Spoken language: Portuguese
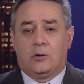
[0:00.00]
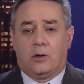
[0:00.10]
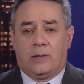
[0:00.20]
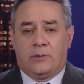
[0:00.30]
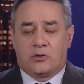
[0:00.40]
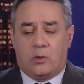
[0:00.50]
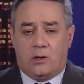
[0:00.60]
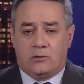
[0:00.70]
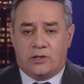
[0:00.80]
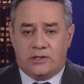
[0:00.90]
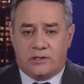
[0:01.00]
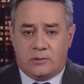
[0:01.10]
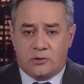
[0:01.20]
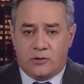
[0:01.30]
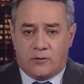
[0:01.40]
Olá pessoal, já
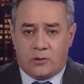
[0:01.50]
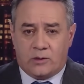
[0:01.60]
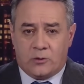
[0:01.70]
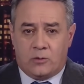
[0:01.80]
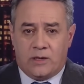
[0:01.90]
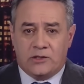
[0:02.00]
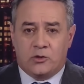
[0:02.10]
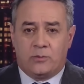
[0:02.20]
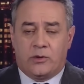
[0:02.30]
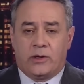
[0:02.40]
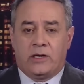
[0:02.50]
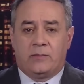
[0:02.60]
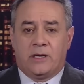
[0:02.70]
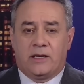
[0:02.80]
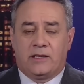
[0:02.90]
estamos de volta com mais um
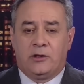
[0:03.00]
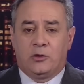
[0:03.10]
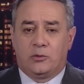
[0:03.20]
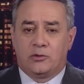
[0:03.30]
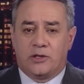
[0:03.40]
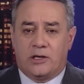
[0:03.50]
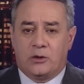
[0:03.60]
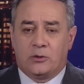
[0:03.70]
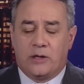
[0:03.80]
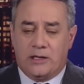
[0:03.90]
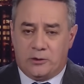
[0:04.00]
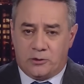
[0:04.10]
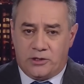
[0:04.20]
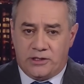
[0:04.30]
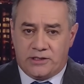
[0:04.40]
programa aqui no Mundial
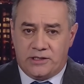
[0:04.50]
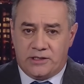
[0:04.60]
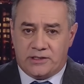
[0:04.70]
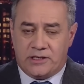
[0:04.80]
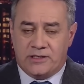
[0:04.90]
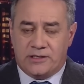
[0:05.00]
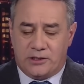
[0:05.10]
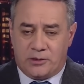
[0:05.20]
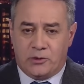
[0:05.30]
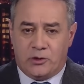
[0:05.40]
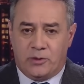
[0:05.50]
Telenotícias. Seja muito